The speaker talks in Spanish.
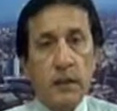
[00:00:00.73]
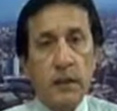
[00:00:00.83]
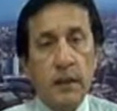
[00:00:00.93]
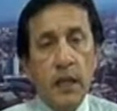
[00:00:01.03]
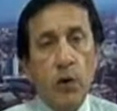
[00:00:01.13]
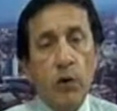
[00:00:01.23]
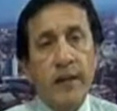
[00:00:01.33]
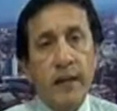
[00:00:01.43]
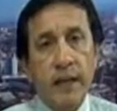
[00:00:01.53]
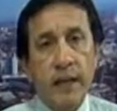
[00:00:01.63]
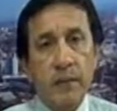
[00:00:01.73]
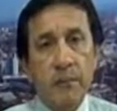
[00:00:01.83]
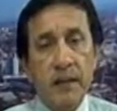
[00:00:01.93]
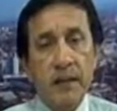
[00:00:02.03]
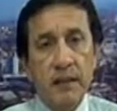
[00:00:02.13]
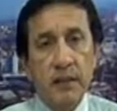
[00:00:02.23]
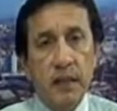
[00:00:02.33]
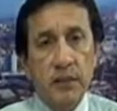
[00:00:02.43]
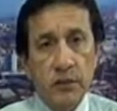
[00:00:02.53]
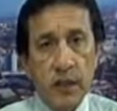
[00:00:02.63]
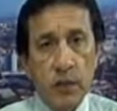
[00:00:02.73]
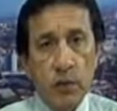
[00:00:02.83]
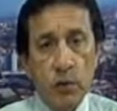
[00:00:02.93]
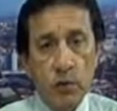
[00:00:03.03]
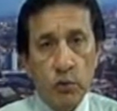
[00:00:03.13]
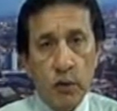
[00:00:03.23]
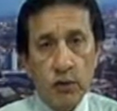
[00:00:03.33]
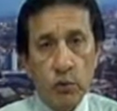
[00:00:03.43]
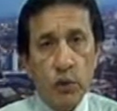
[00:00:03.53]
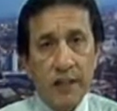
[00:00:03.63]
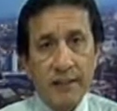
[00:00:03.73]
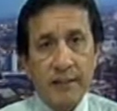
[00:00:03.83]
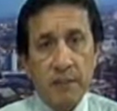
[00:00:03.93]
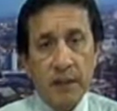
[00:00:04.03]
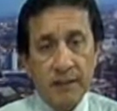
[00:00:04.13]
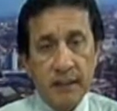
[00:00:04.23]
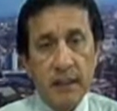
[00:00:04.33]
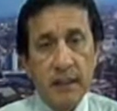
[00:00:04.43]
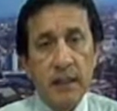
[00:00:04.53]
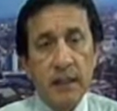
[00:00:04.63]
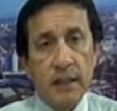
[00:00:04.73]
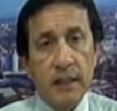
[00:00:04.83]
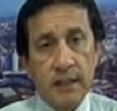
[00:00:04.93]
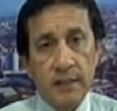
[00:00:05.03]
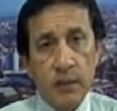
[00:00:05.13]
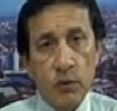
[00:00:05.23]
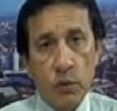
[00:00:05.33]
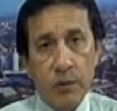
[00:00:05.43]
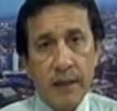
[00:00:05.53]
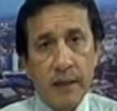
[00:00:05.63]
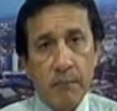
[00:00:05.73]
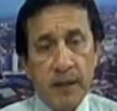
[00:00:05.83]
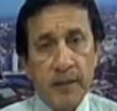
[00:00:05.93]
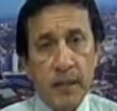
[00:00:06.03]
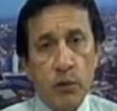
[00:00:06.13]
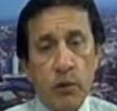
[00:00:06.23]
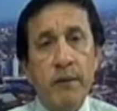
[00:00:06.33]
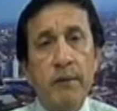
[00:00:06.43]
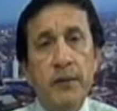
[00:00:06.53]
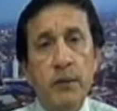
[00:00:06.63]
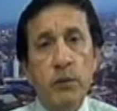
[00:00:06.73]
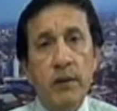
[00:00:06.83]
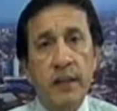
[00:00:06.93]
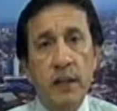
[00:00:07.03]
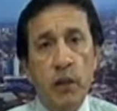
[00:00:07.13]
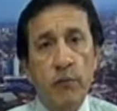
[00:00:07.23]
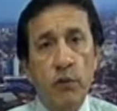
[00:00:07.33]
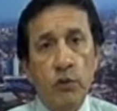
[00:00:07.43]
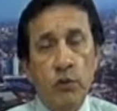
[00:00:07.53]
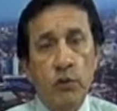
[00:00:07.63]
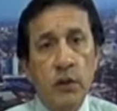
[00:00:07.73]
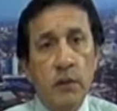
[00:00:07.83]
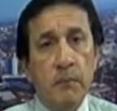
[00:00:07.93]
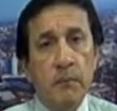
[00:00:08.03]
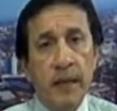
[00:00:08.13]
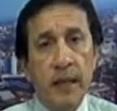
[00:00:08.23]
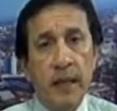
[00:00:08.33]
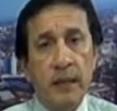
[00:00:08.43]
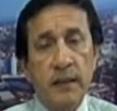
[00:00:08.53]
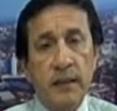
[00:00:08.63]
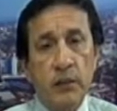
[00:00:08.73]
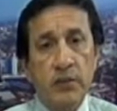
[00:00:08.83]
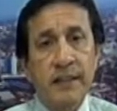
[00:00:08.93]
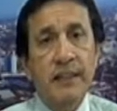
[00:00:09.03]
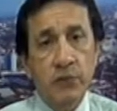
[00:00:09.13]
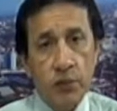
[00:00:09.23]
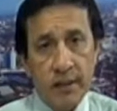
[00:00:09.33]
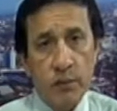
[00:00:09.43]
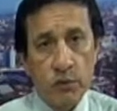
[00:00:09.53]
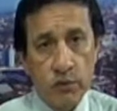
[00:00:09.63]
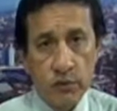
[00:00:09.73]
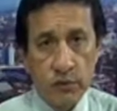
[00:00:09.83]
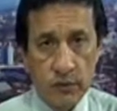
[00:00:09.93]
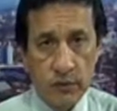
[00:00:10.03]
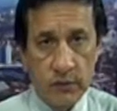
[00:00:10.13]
y la ONG Plan Internacional junto a Chocolates para ti realizan una campaña con el objetivo de recaudar fondos para niños de escasos recursos.